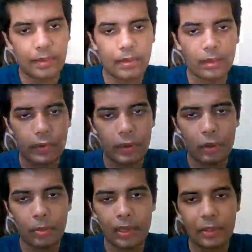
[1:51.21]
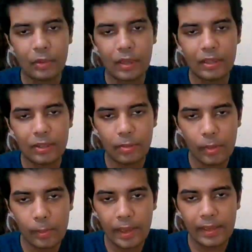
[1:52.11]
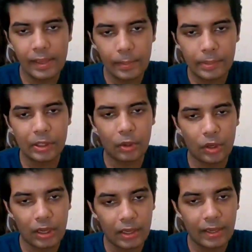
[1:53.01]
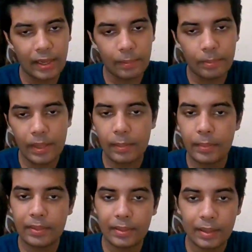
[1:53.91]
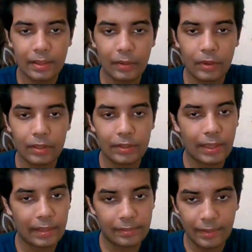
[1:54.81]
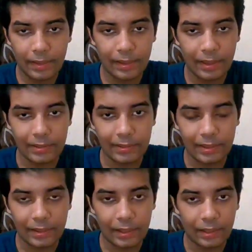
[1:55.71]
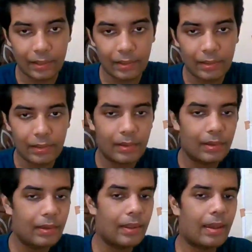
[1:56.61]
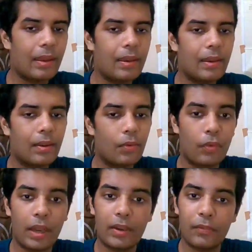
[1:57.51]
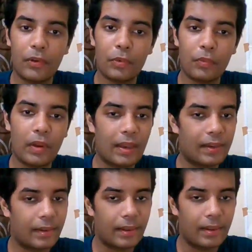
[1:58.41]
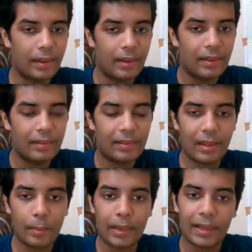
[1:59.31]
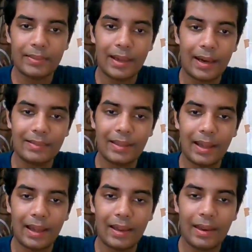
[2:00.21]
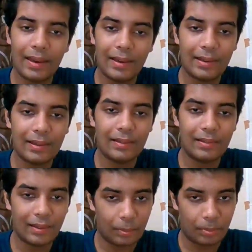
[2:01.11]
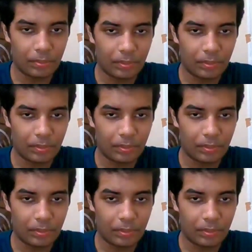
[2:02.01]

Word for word: अलग से वीडियो बना दूंगा जिसमें मैं ये बताऊंगा कि आप बीएमएस करते वक्त कैसे अर्न कर सकते हैं लेकिन वेट वेट वेट इसके बाद आता है इंटर्नशिप